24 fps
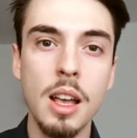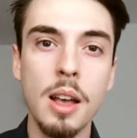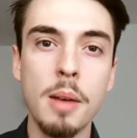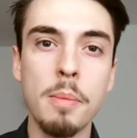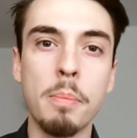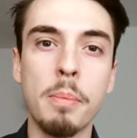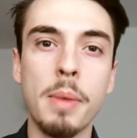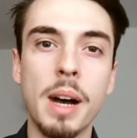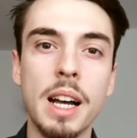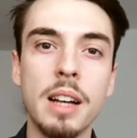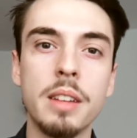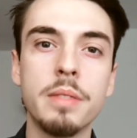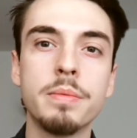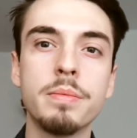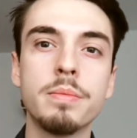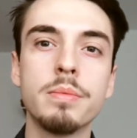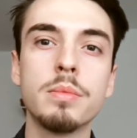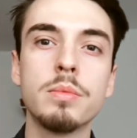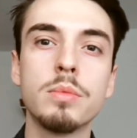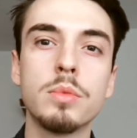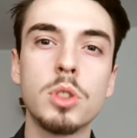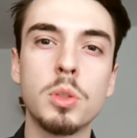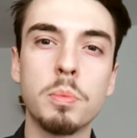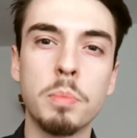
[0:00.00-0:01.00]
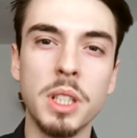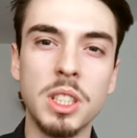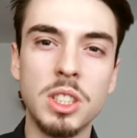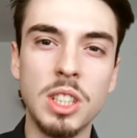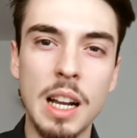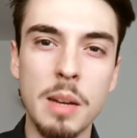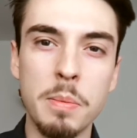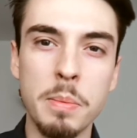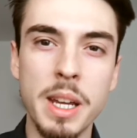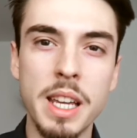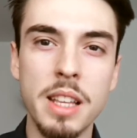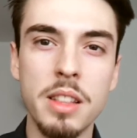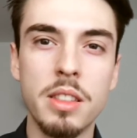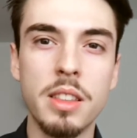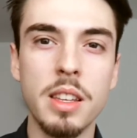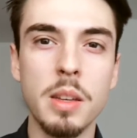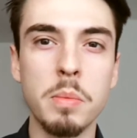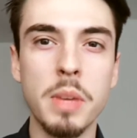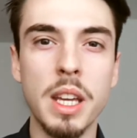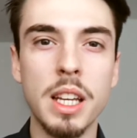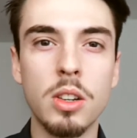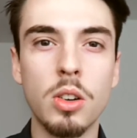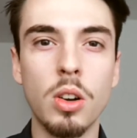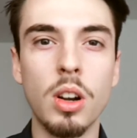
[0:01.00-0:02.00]
ma specialmente i
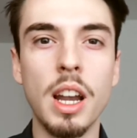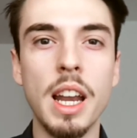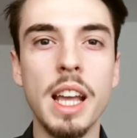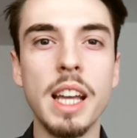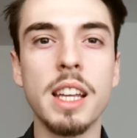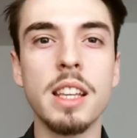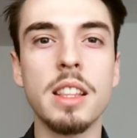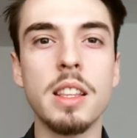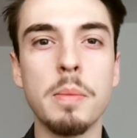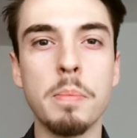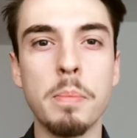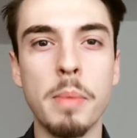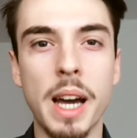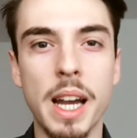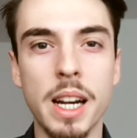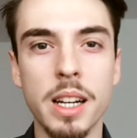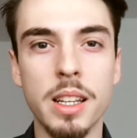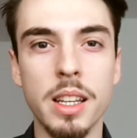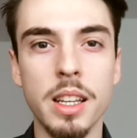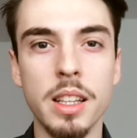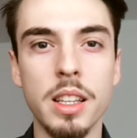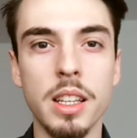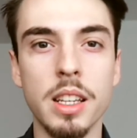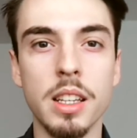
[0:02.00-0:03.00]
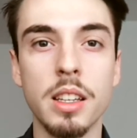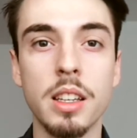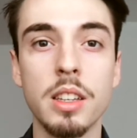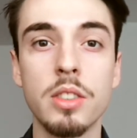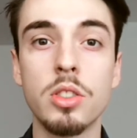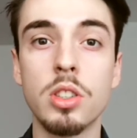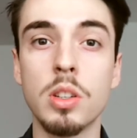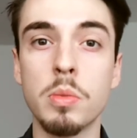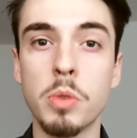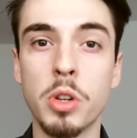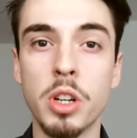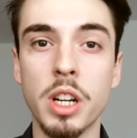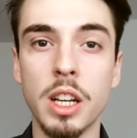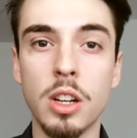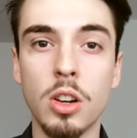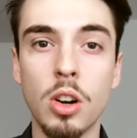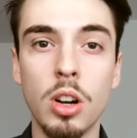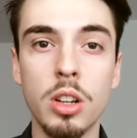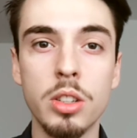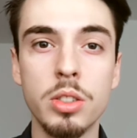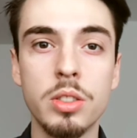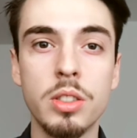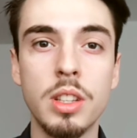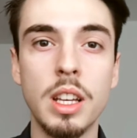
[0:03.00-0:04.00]
miei colleghi di marketing Simone
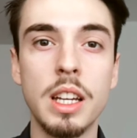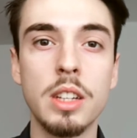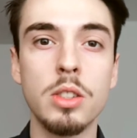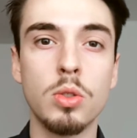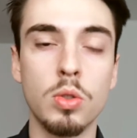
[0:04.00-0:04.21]
Costa,